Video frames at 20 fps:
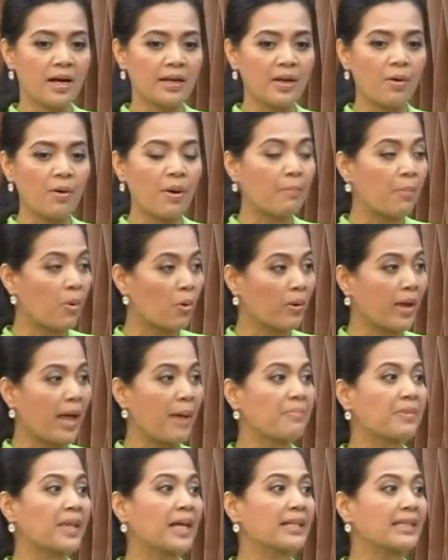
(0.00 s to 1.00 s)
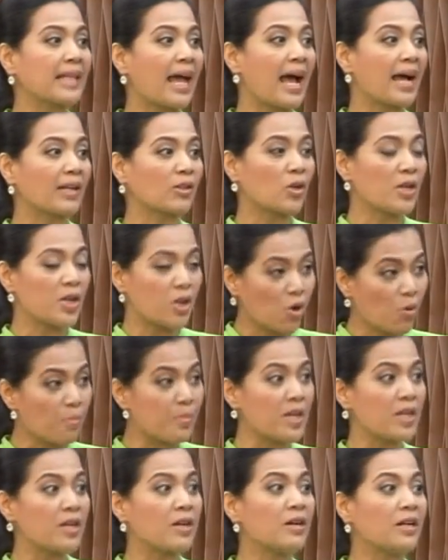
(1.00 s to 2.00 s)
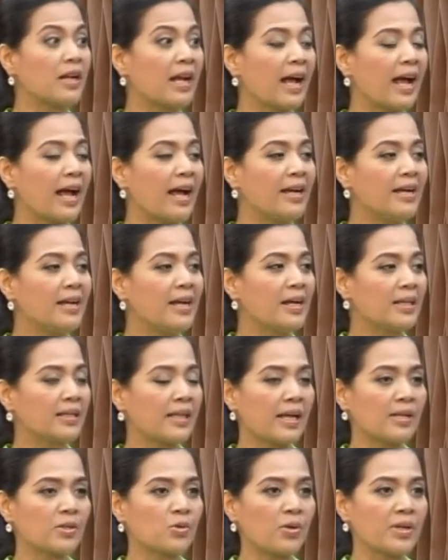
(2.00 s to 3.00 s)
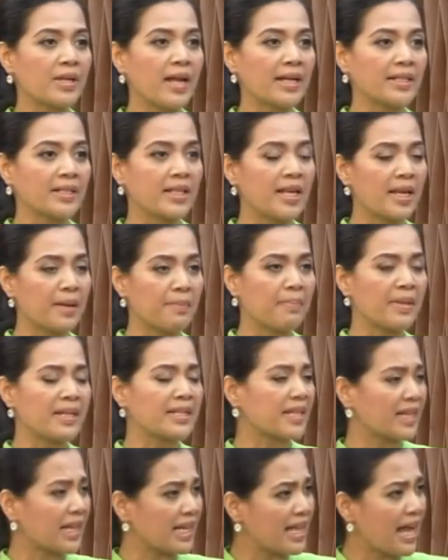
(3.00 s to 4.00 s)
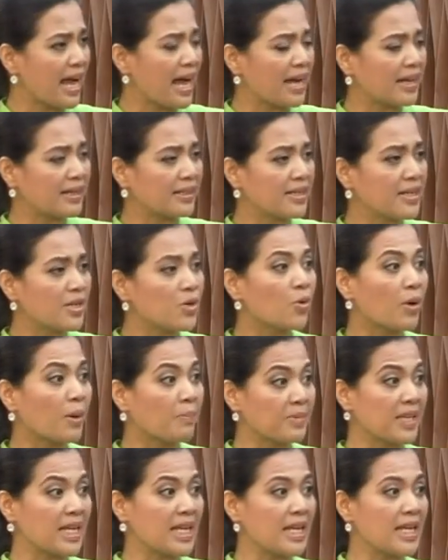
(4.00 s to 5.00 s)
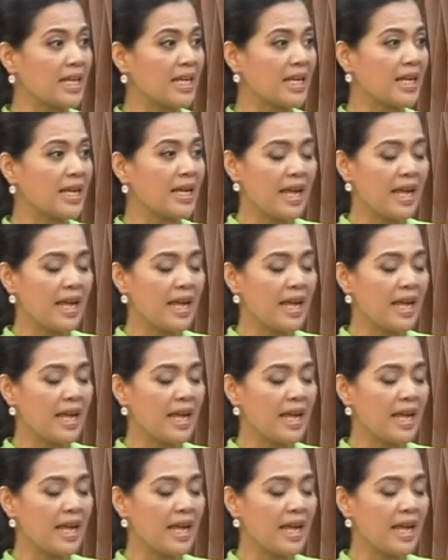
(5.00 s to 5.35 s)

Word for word: เรียกว่าโปรแกรมต่างๆตอนนี้ก็มีเยอะนะคะแต่ส่วนใหญ่จะเห็นเป็นจักรยานที่อยู่กับที่